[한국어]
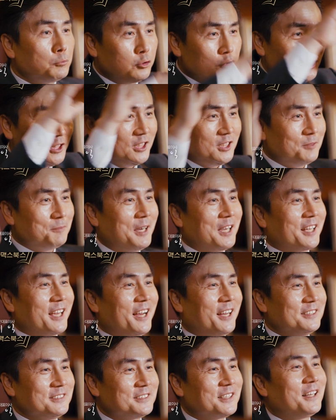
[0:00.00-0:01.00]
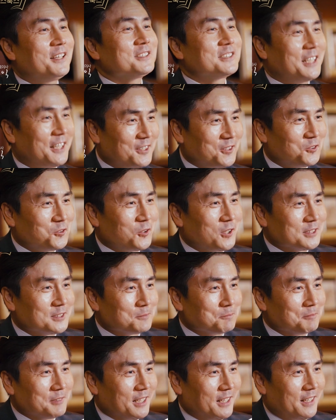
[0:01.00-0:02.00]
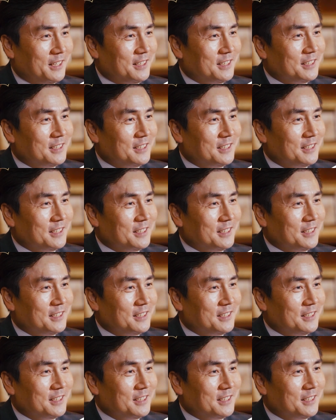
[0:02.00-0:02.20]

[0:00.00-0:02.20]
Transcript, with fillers: 푸짐하게 한 상 차려놓았습니다.